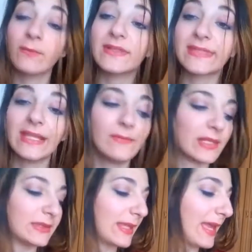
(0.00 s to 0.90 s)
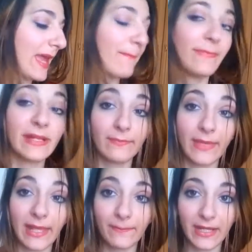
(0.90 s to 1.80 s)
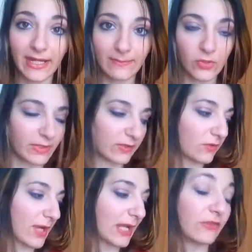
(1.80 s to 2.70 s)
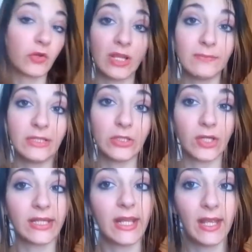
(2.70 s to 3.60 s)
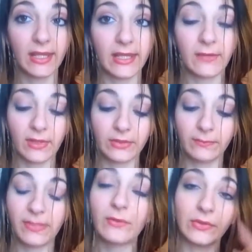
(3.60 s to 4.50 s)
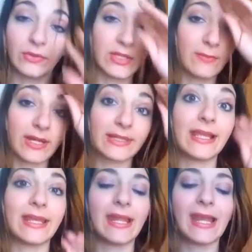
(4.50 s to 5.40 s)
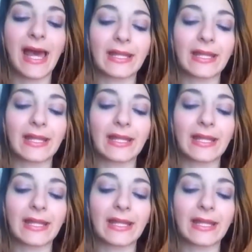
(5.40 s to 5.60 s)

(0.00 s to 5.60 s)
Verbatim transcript: queste limette e per me, parere mio personale, sono le migliori qua per quanto riguarda le nail